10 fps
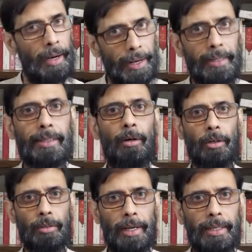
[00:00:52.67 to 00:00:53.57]
আরেকটি
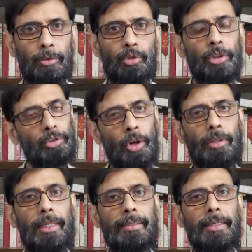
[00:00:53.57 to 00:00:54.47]
ঘটনায় দুজন
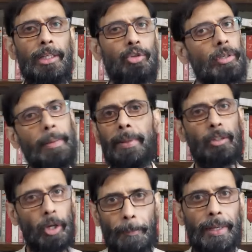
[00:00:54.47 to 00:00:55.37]
জনজাতির কিশোরকে
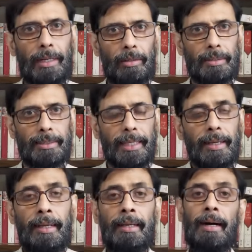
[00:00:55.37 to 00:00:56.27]
বেধড়ক পেটানো হচ্ছে
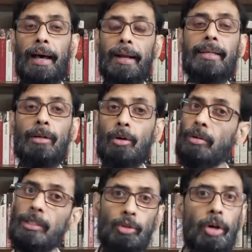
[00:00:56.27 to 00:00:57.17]
আরেকটি
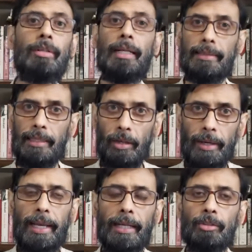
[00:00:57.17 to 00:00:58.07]
ঘটনা জনজাতির
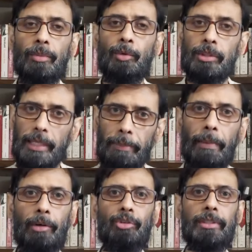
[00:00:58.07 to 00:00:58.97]
নয় একজন মুসলিম
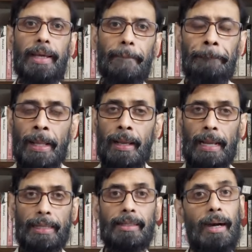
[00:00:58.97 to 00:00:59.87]
মানুষকে
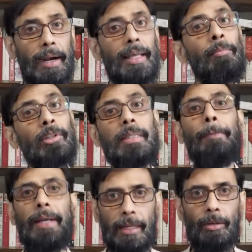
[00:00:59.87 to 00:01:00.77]
একটা গাড়ির মধ্যে
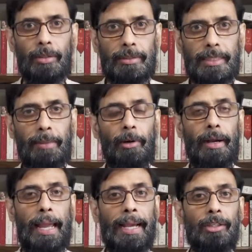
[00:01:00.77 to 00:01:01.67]
পেটানো হচ্ছে এবং
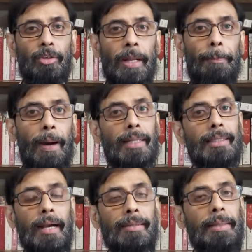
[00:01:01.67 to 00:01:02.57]
একজনের পা
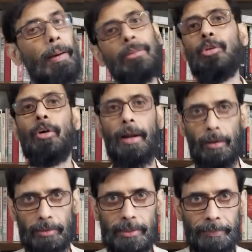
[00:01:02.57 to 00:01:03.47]
চাটতে বাধ্য
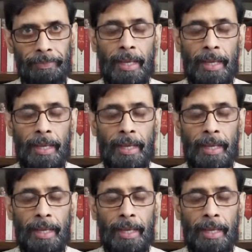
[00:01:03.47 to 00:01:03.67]
করা হচ্ছে